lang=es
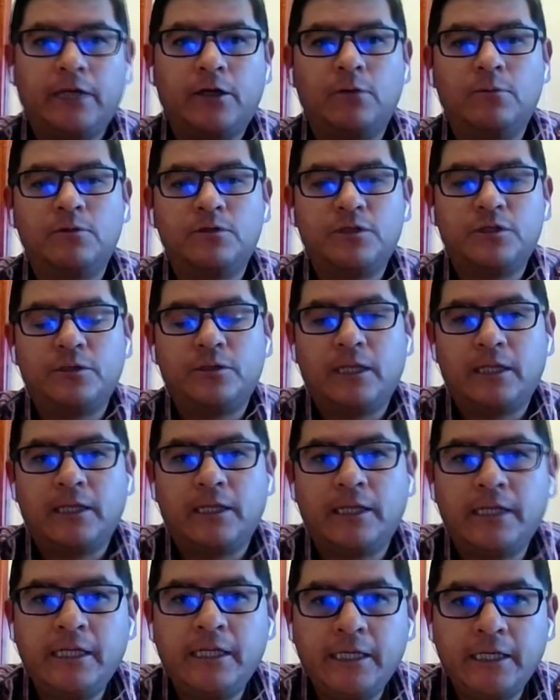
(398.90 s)
como
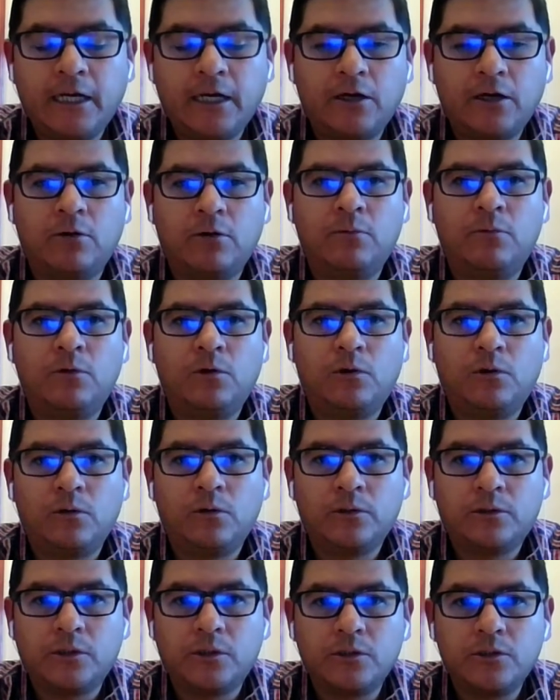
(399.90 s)
ciudadanía, como
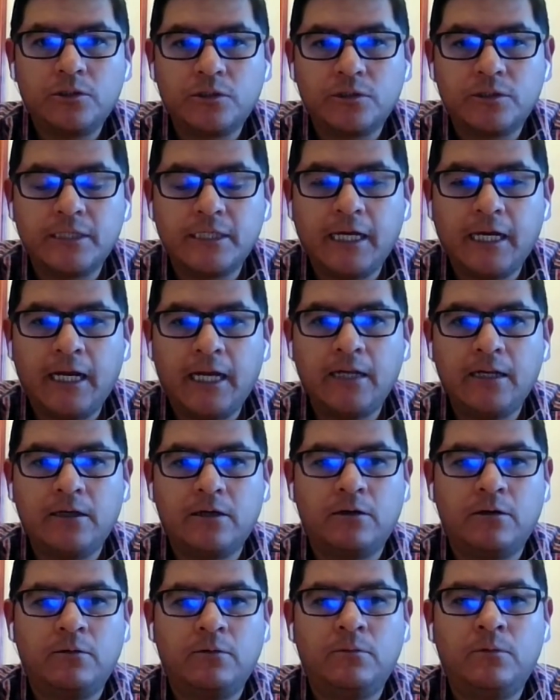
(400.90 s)
control social,
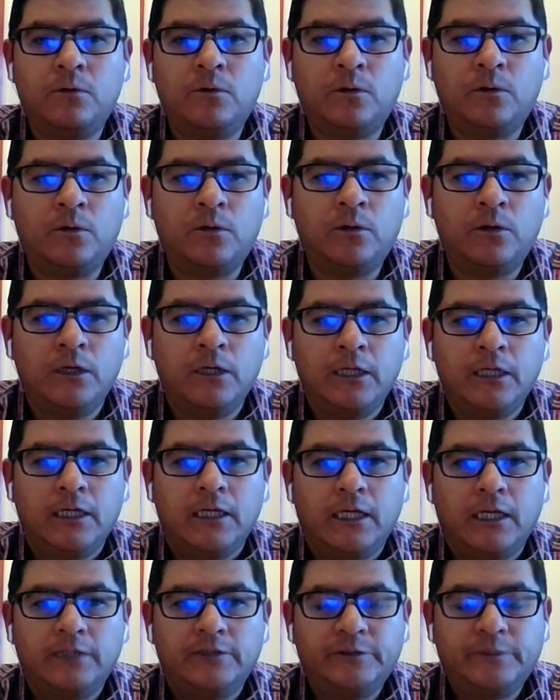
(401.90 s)
como
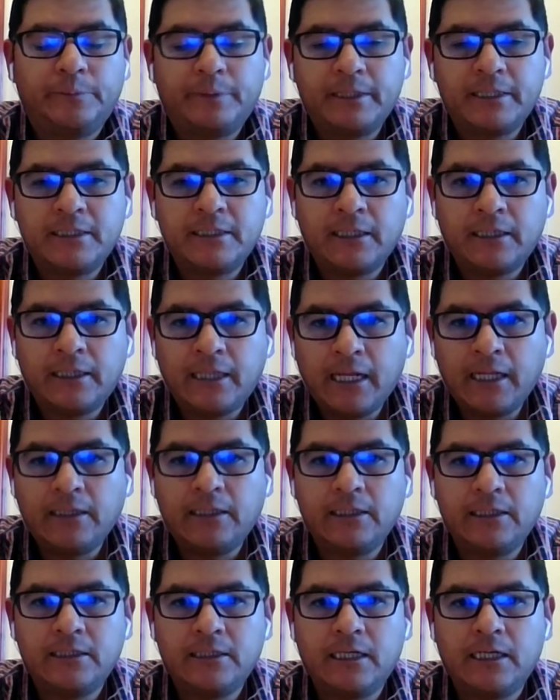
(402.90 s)
eh,
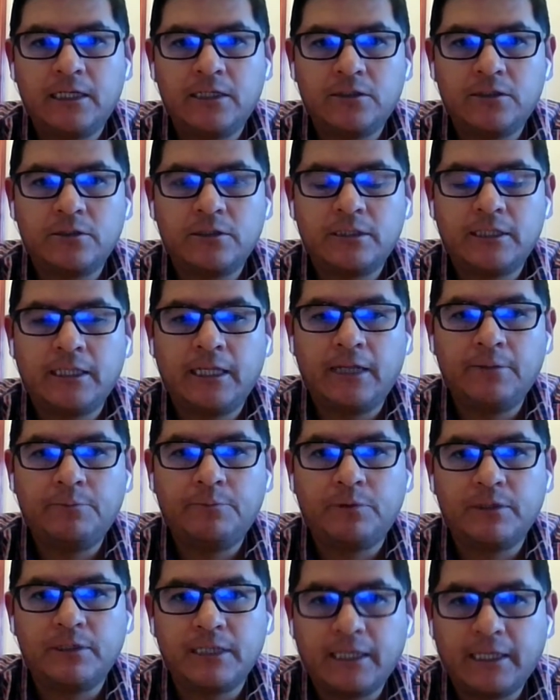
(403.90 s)
representantes de la sociedad,
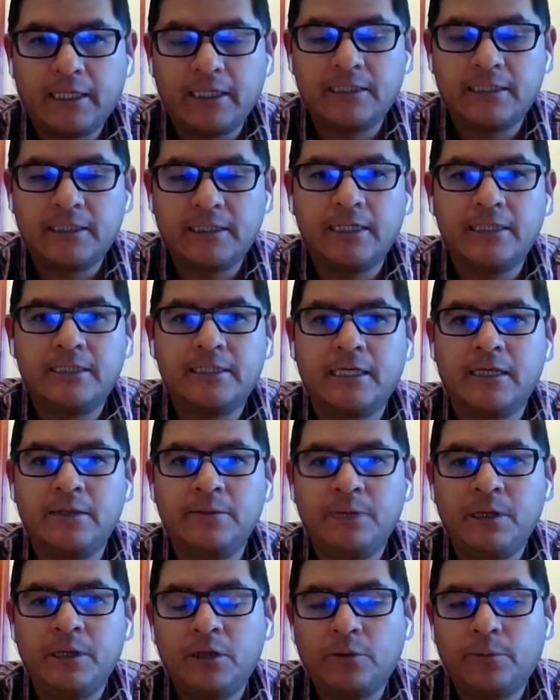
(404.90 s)
pues hay que hacer el
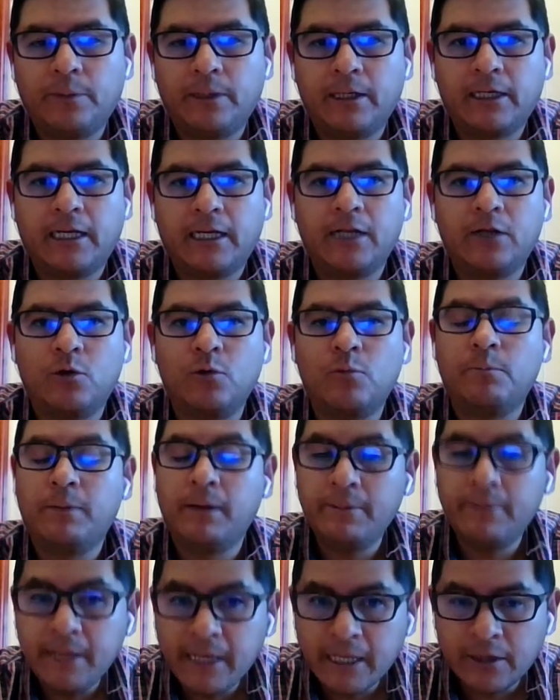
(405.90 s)
seguimiento para que el
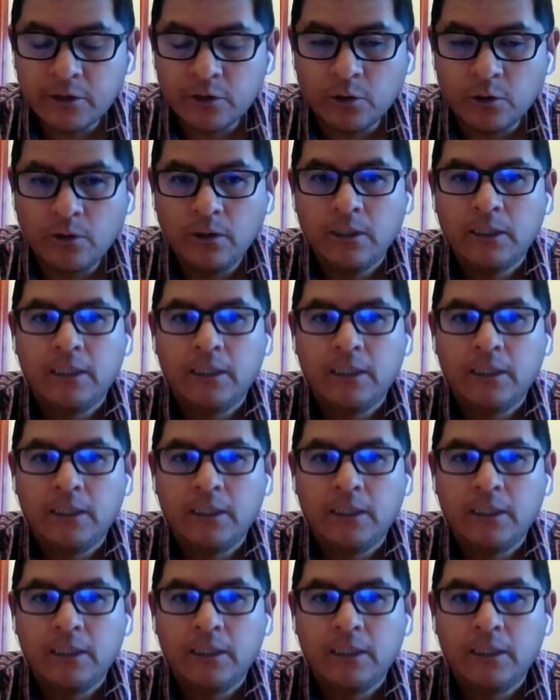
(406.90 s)
cumplimiento